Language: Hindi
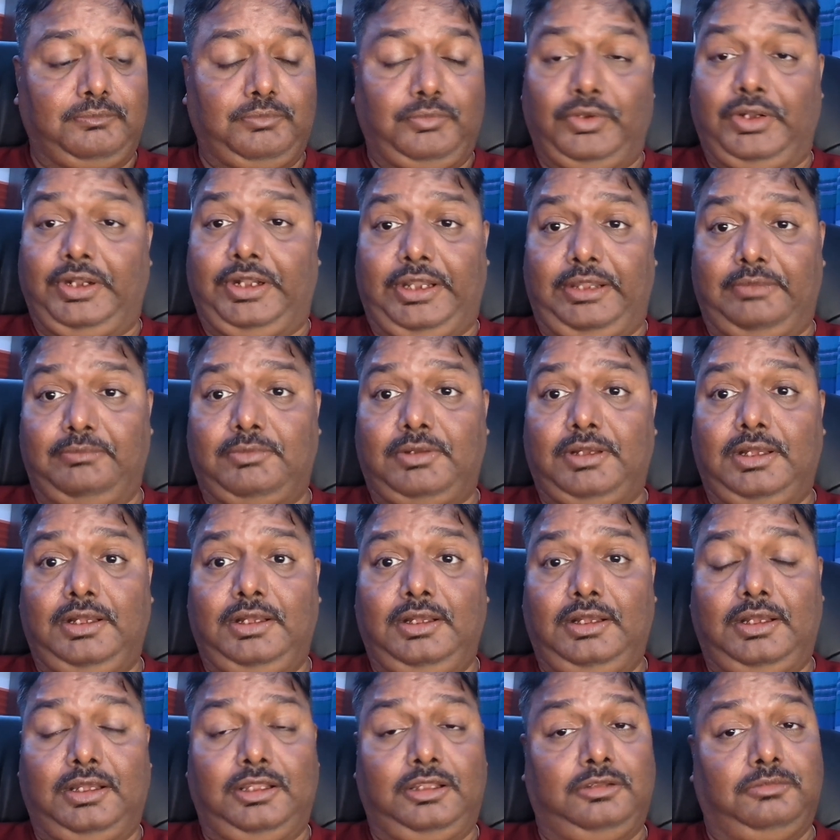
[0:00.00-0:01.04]
पूरी टीम का
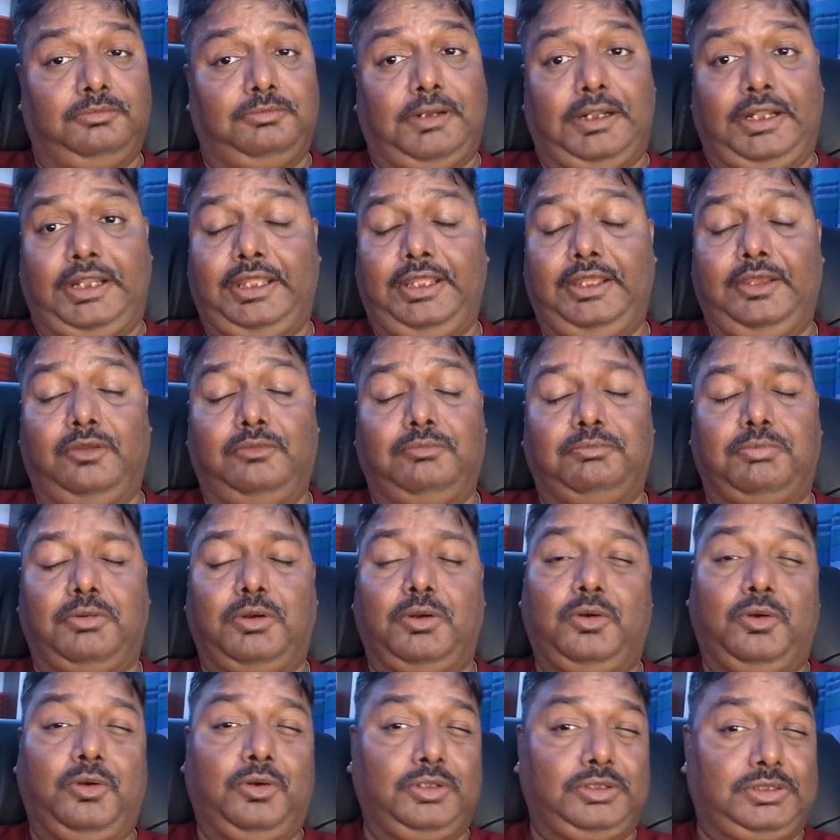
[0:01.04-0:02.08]
आज बैठेंगे और
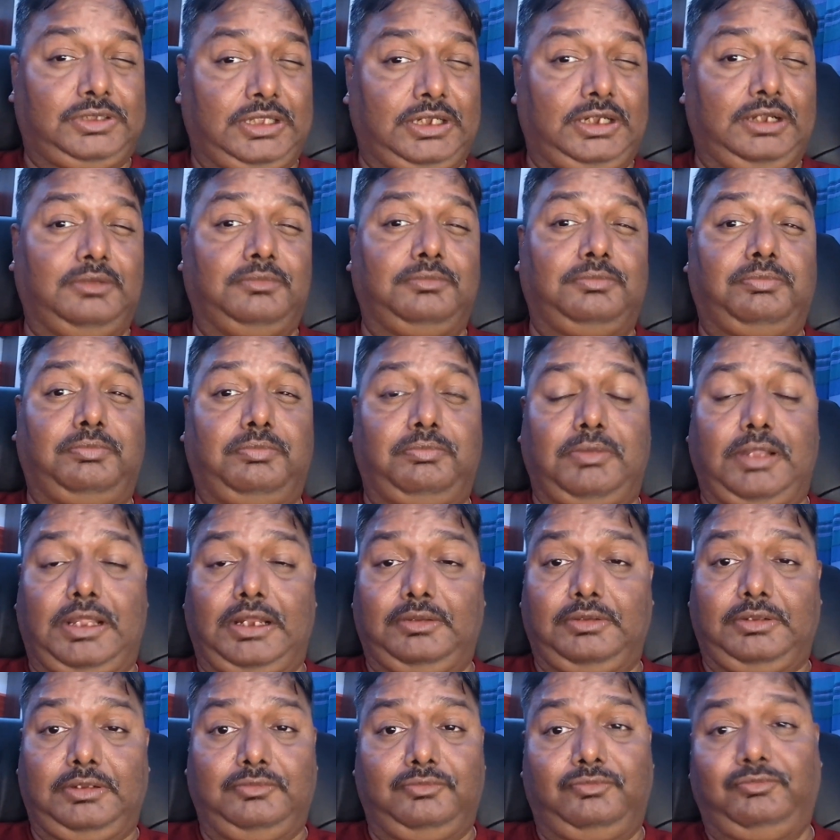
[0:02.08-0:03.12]
बहुत सारा
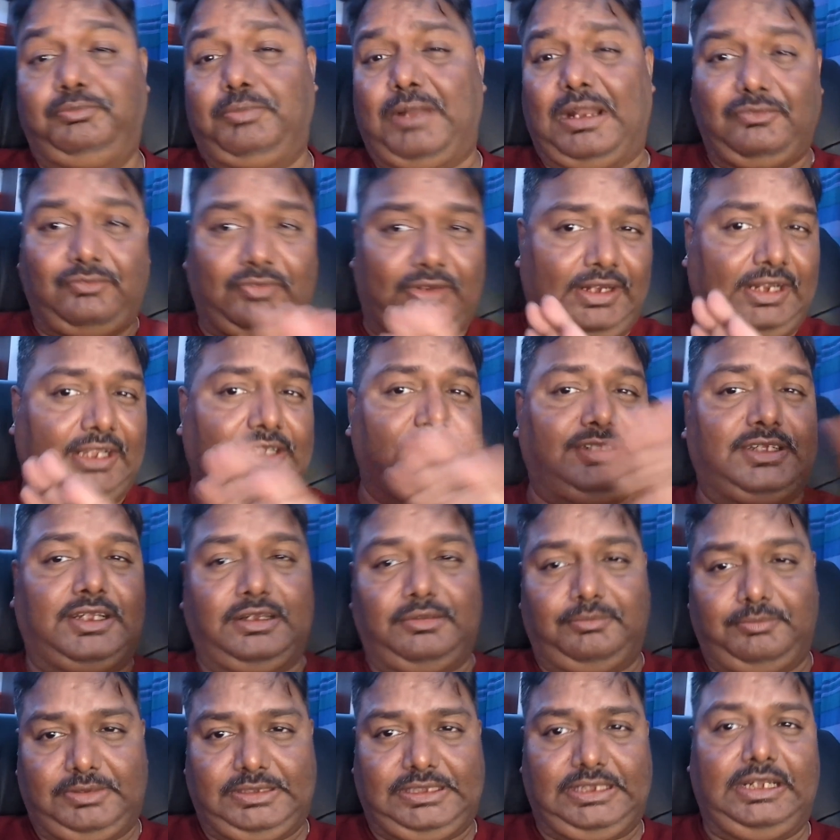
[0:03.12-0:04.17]
प्लान प्लान फाइनलाइज
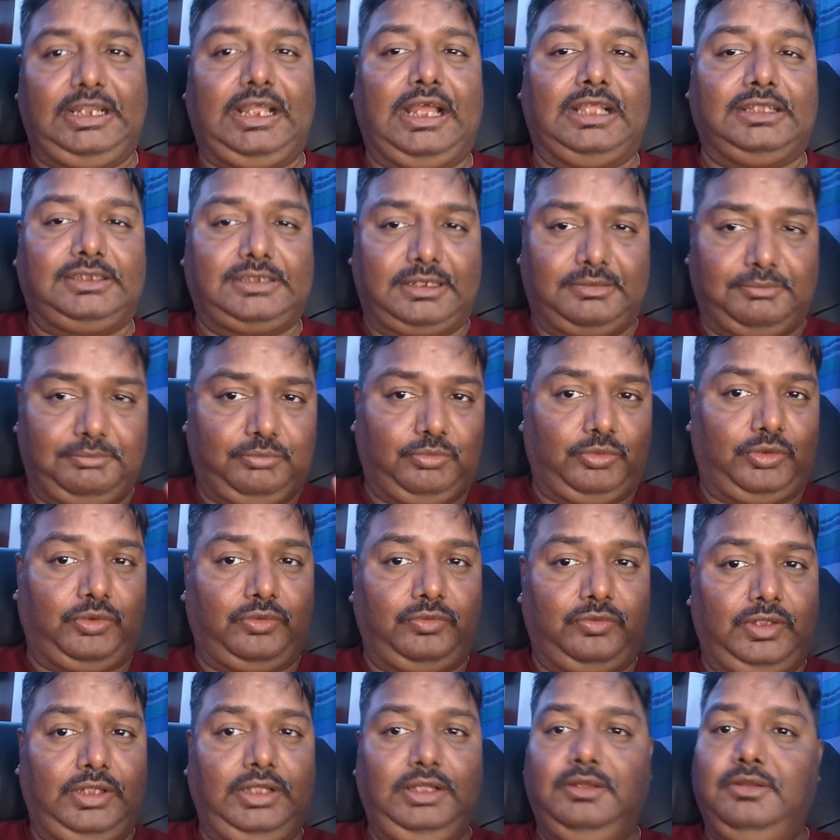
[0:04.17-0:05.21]
करना बेसिकली आज का
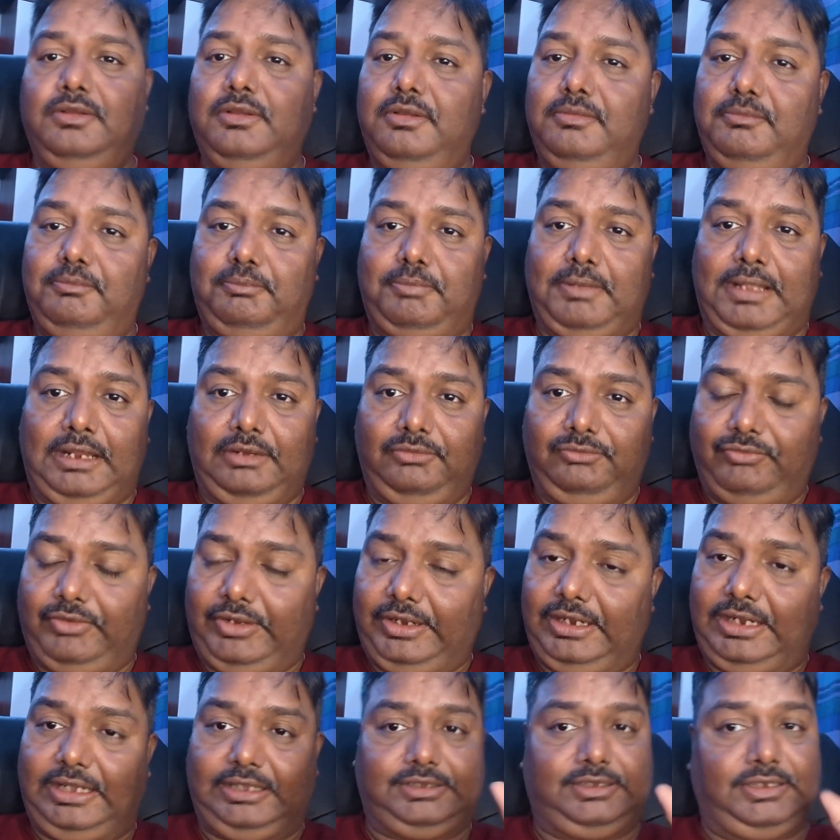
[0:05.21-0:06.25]
मोटो है प्लान
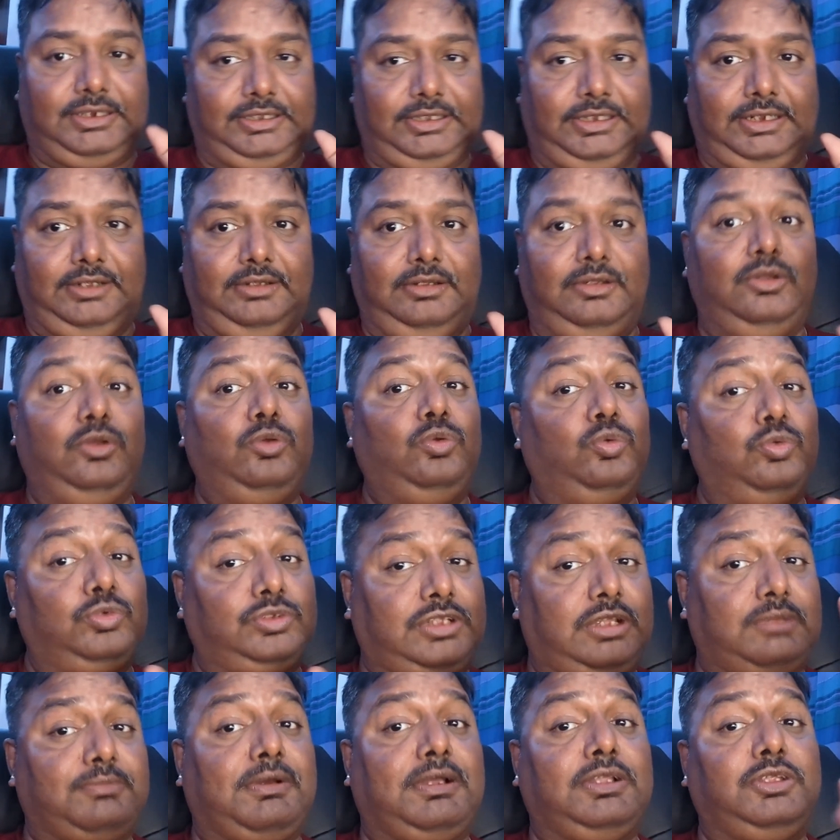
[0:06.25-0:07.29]
फाइनलाइज कर देना
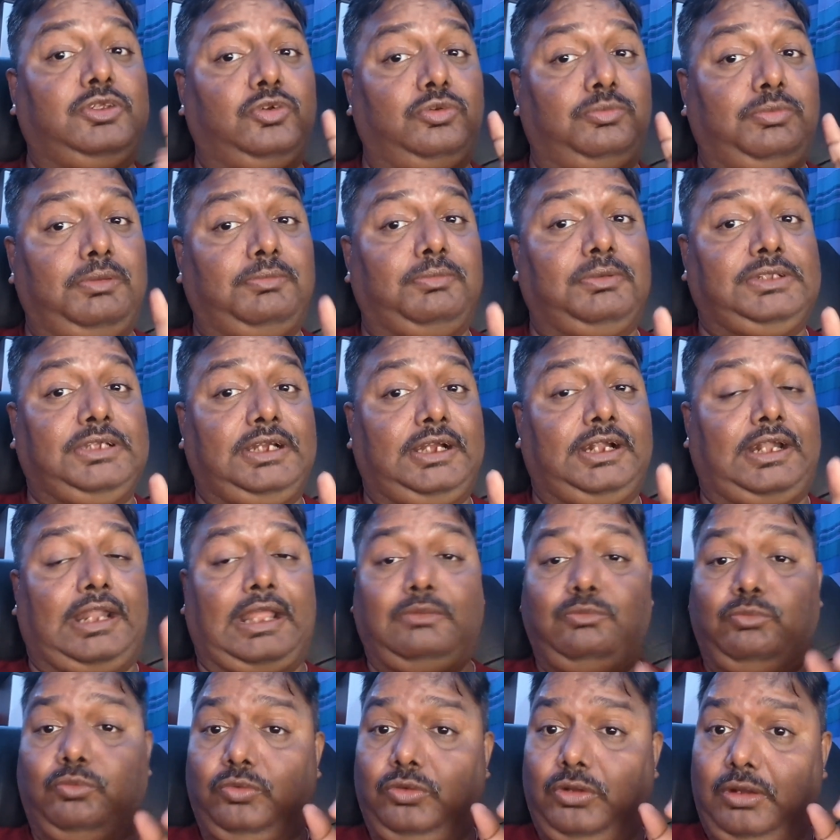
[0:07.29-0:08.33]
उसके बाद जो भी बचेगा
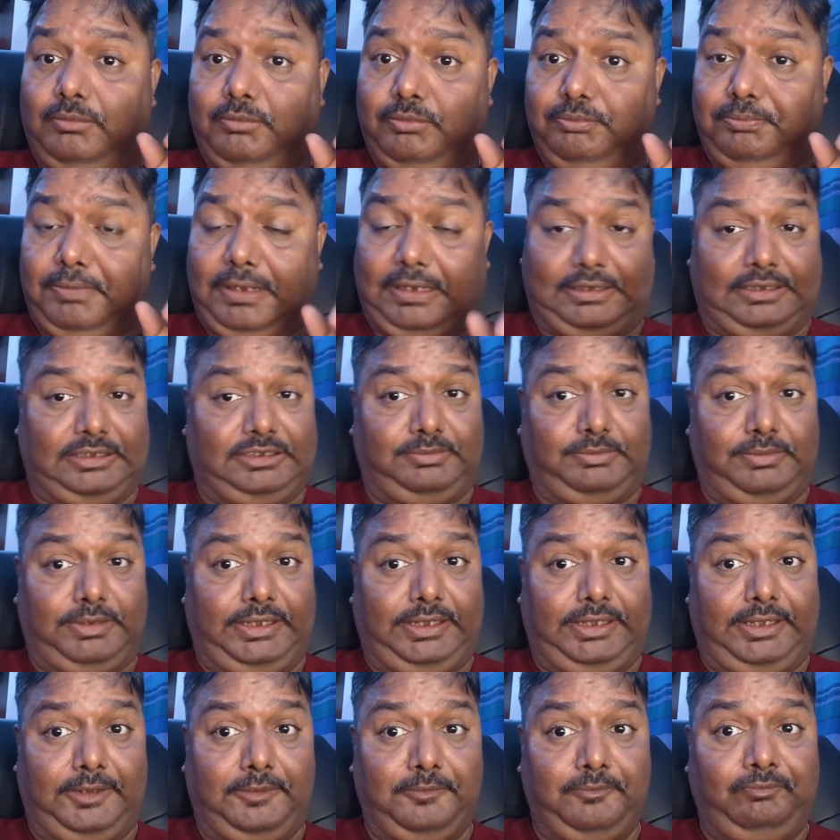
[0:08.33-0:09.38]
टाइम वो हम प्रैक्टिस में
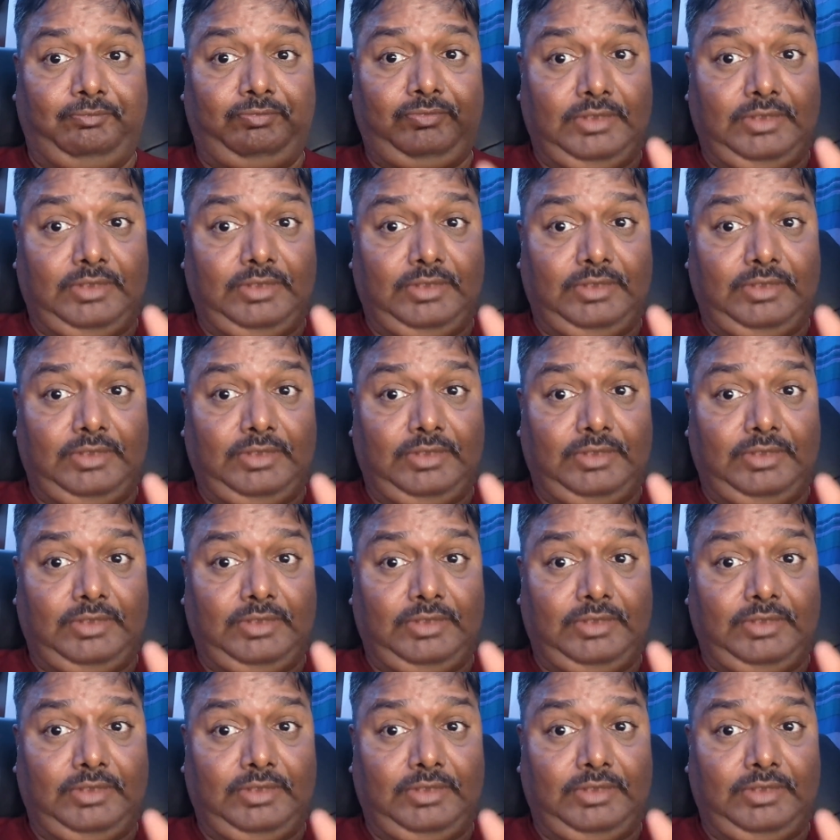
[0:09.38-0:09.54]
लेंगे